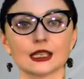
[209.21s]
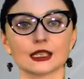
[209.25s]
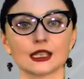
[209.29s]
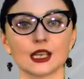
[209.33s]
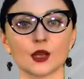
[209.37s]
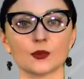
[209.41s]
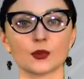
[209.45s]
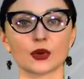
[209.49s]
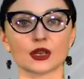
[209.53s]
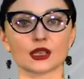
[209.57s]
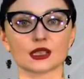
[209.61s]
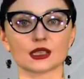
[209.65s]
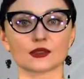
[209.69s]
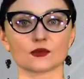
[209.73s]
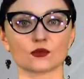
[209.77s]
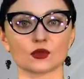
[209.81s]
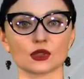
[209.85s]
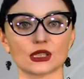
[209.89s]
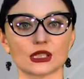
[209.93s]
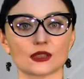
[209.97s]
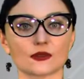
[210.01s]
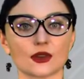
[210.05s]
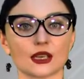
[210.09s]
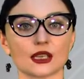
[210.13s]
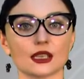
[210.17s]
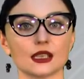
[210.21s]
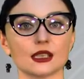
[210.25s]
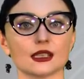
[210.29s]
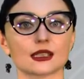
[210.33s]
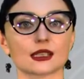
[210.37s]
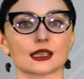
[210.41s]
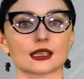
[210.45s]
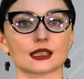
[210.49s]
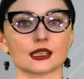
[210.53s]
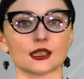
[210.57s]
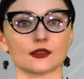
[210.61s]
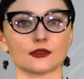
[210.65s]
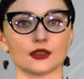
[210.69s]
для производства и
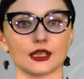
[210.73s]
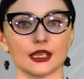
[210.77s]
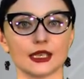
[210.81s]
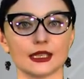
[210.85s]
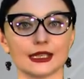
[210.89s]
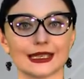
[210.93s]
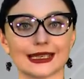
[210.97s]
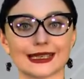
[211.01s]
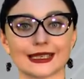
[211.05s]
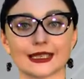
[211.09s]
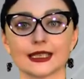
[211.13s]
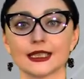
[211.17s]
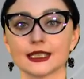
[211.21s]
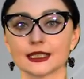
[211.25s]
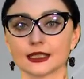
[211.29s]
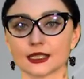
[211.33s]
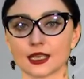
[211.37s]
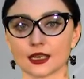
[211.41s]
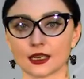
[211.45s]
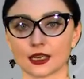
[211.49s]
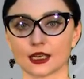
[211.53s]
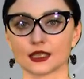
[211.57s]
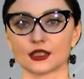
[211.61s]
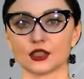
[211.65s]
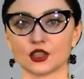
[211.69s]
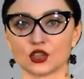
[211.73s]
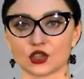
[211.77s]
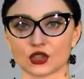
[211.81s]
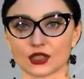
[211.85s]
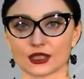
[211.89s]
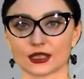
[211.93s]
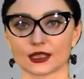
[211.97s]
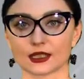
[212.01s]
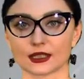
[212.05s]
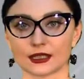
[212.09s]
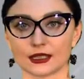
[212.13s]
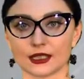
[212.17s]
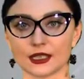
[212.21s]
изготовления
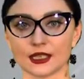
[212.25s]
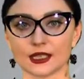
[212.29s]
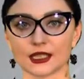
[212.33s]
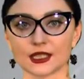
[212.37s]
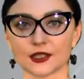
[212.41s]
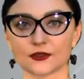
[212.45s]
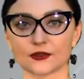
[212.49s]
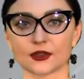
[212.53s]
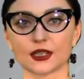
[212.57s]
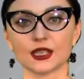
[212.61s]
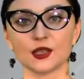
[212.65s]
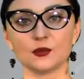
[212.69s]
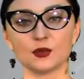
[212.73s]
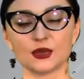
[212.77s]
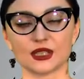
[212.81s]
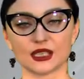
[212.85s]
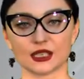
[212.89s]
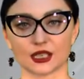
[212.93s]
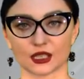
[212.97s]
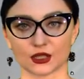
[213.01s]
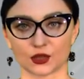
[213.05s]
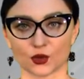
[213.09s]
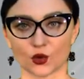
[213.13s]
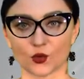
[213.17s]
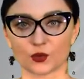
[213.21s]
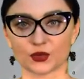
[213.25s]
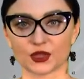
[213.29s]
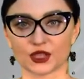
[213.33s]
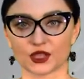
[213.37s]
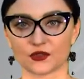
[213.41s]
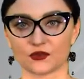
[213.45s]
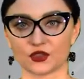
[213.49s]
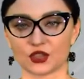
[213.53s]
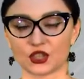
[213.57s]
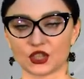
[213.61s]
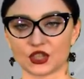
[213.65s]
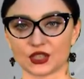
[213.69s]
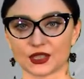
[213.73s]
наркотических средств и
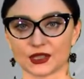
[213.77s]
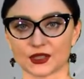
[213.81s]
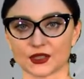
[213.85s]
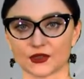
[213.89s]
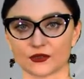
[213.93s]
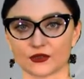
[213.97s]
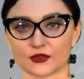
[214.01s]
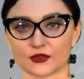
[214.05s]
психотропных веществ.